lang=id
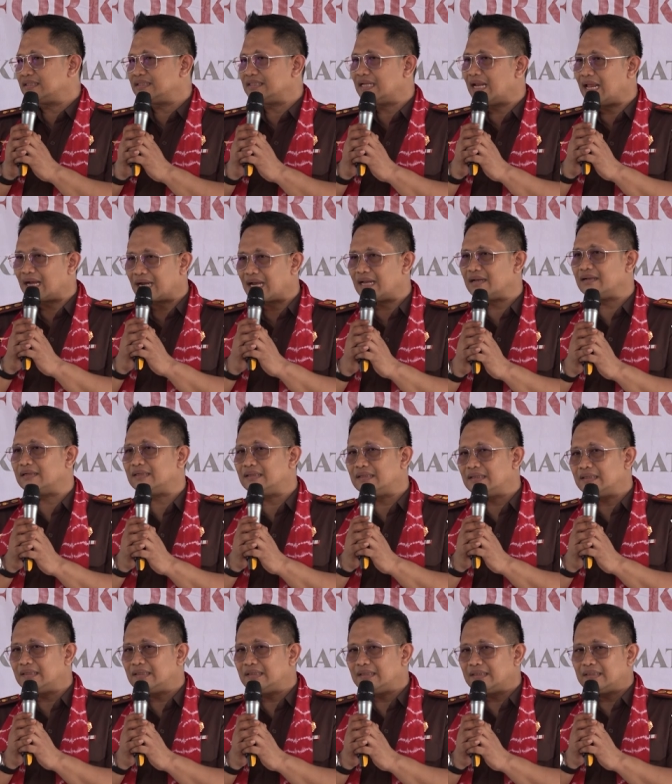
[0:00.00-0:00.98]
Silakan.
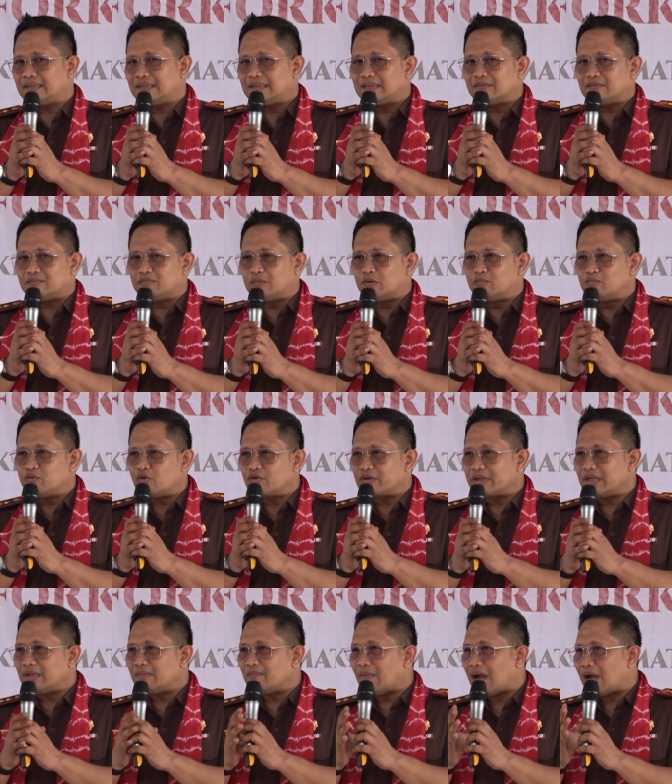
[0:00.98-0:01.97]

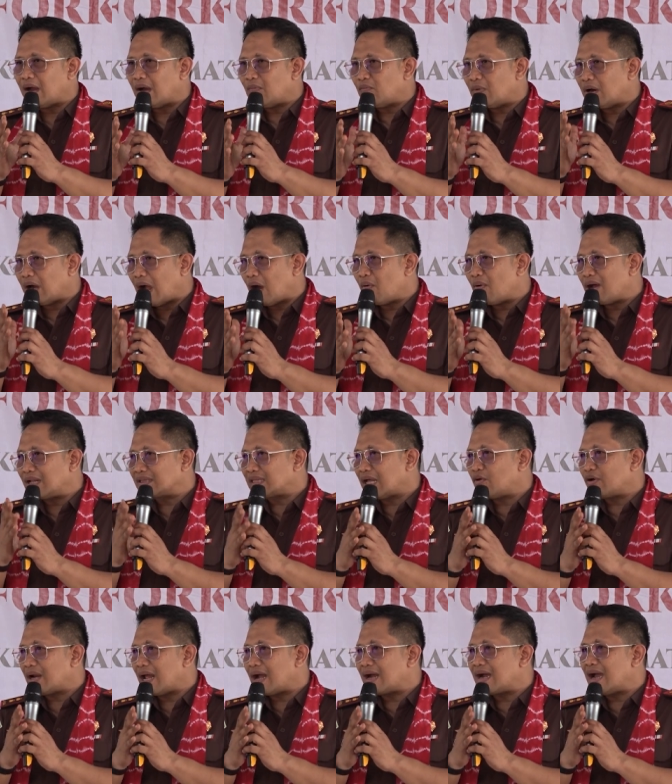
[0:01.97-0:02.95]
mumpung nih awal
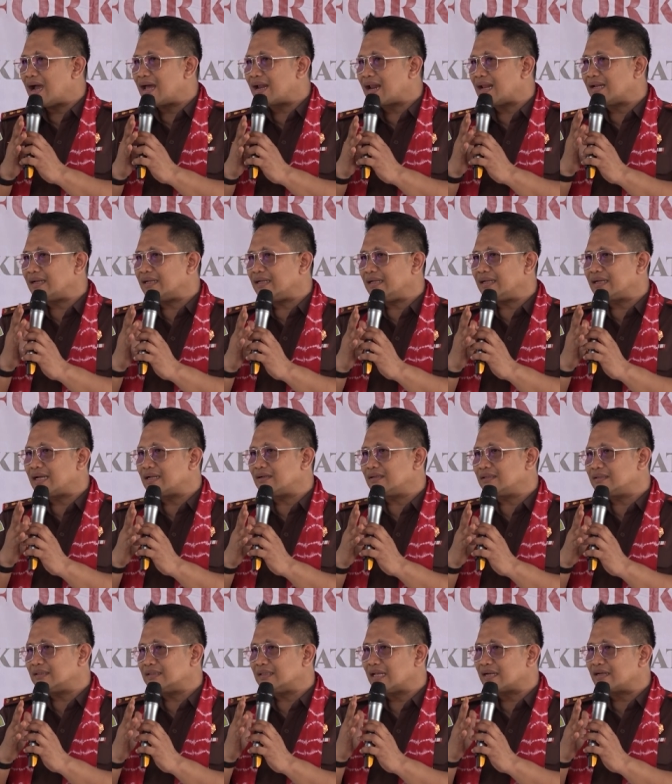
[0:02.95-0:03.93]
tahun anggaran ini kan
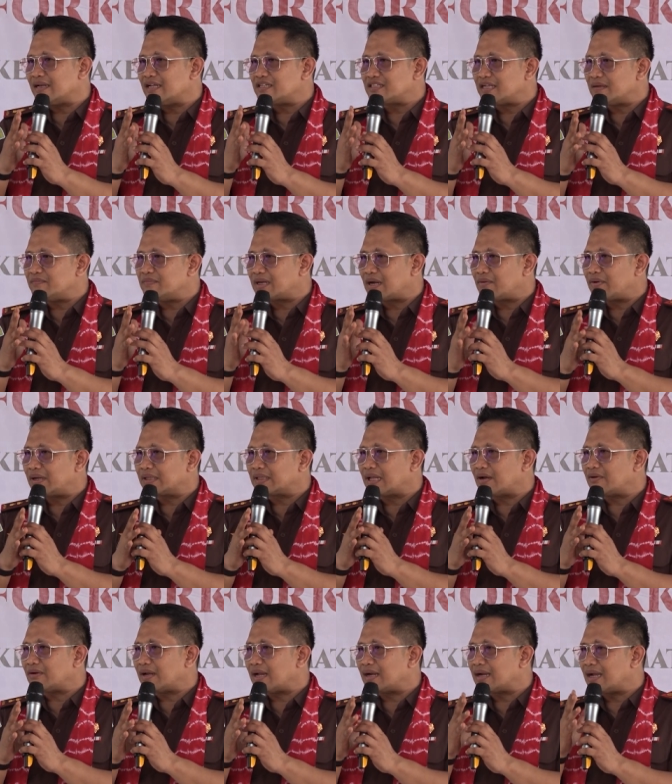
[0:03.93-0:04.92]
ntar Desember awal
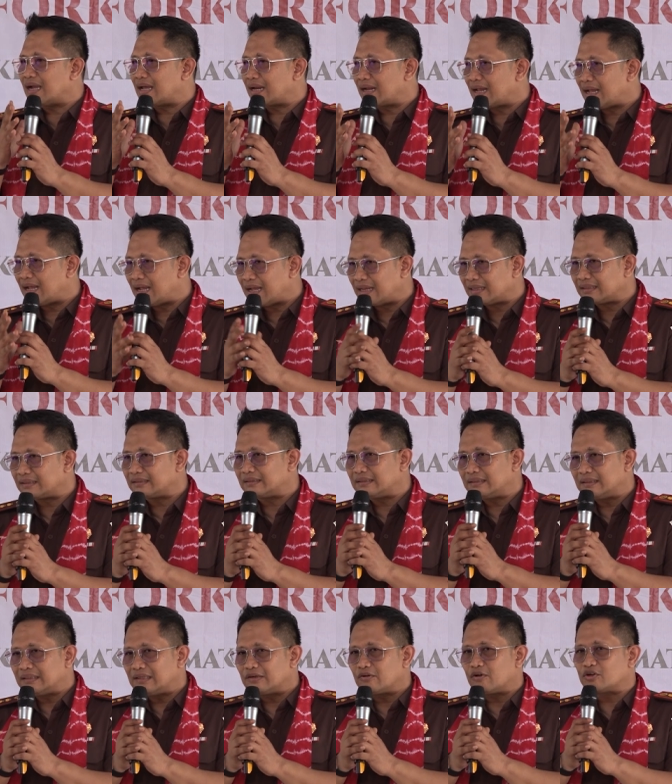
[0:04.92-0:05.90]
tahun anggaran
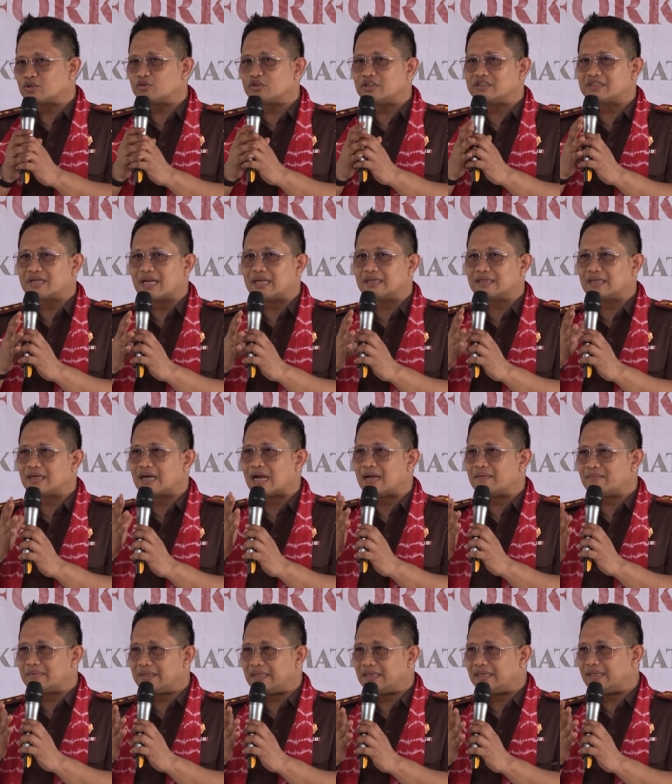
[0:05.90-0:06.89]
konsultasikan ke
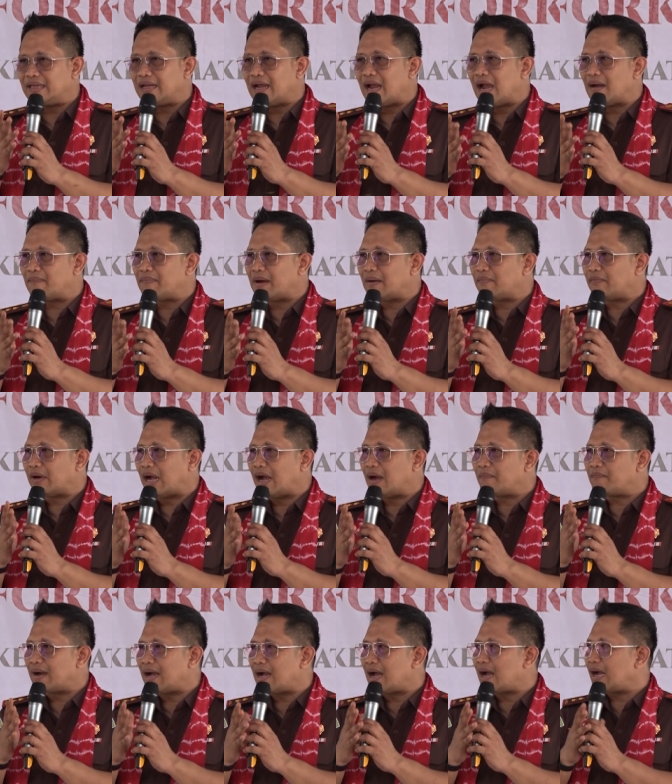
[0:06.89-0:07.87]
kami apa
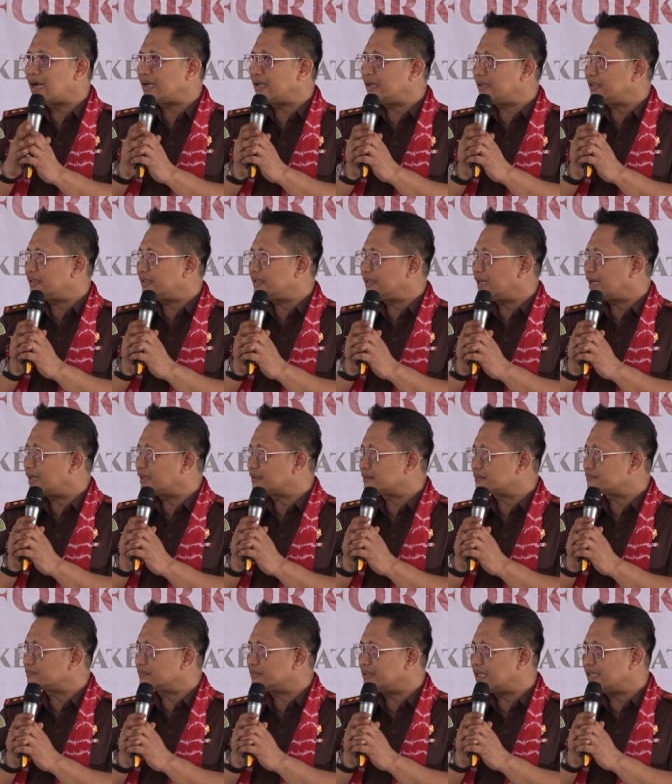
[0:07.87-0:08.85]
apa yang
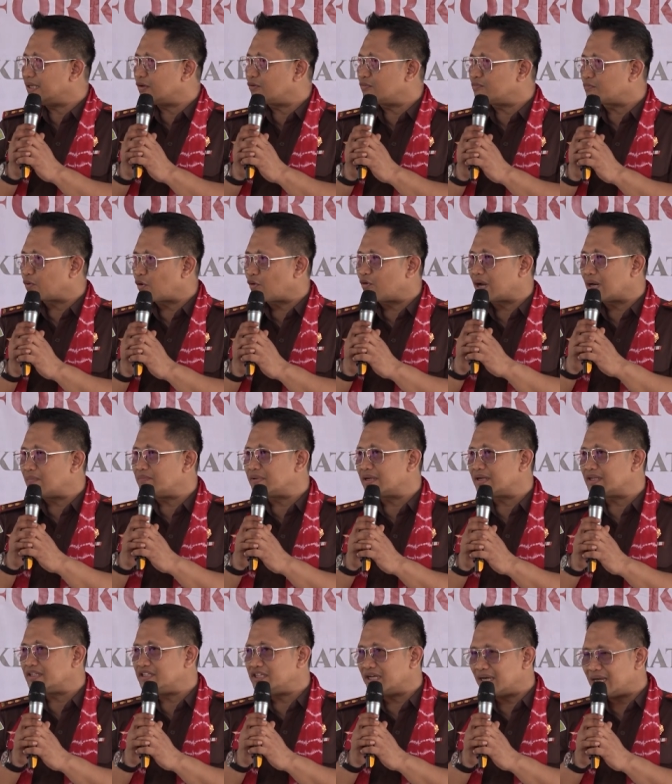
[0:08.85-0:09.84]
menjadi
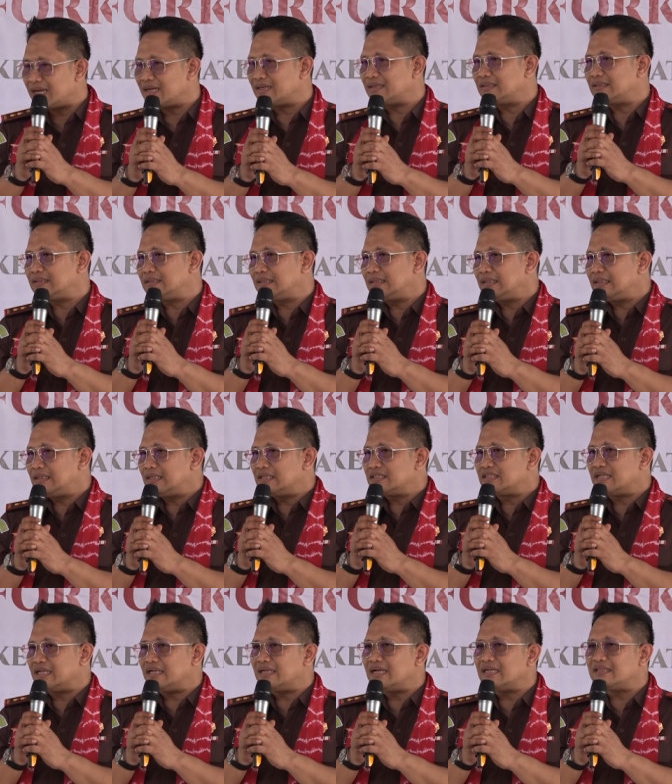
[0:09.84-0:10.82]
program kerja
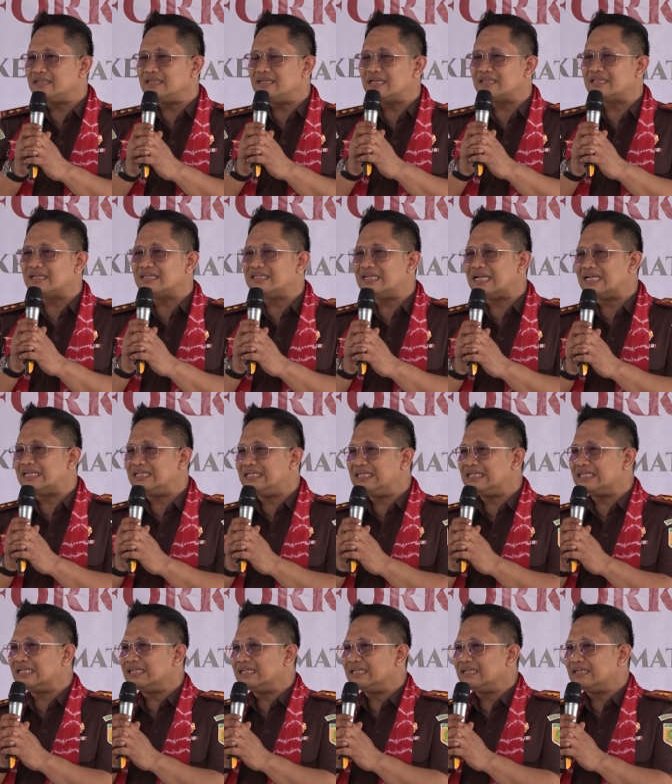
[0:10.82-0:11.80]
sehingga tidak
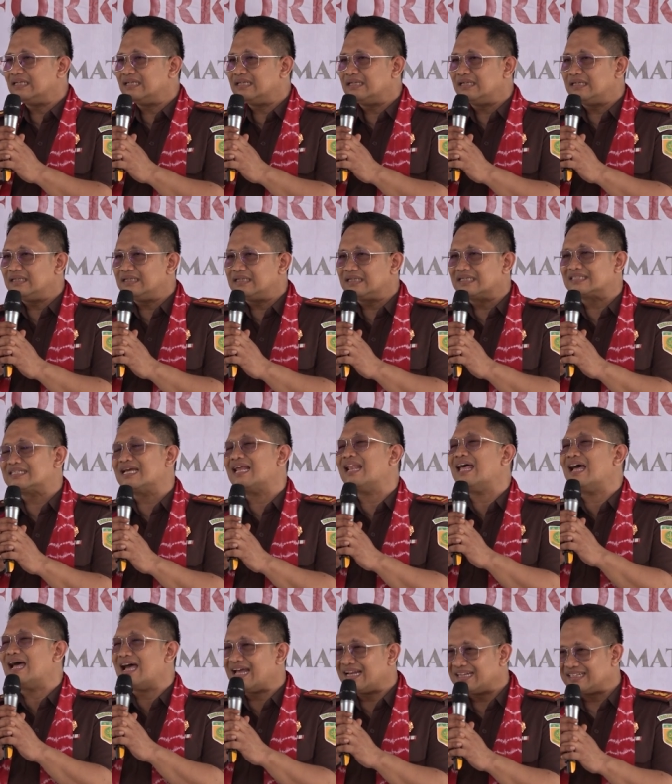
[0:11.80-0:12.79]
terjadi
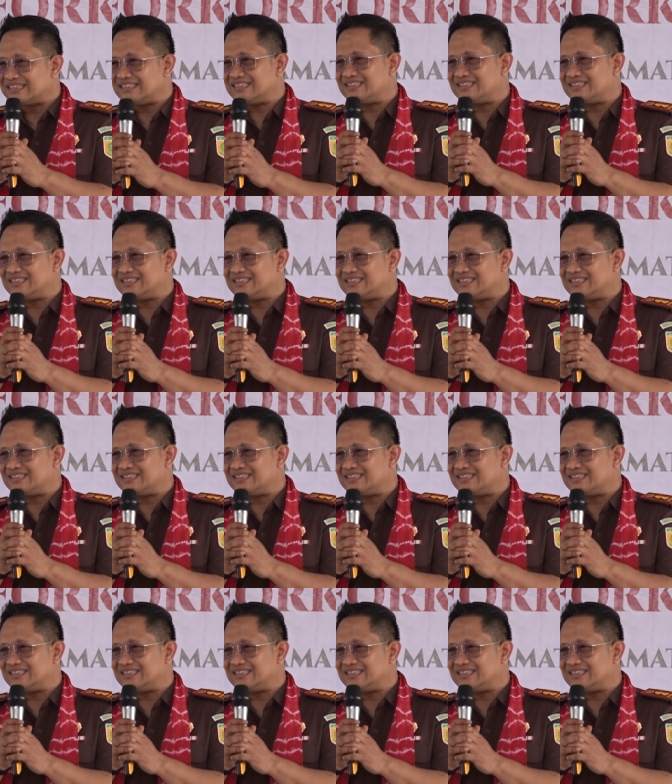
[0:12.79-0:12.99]
kesalahan.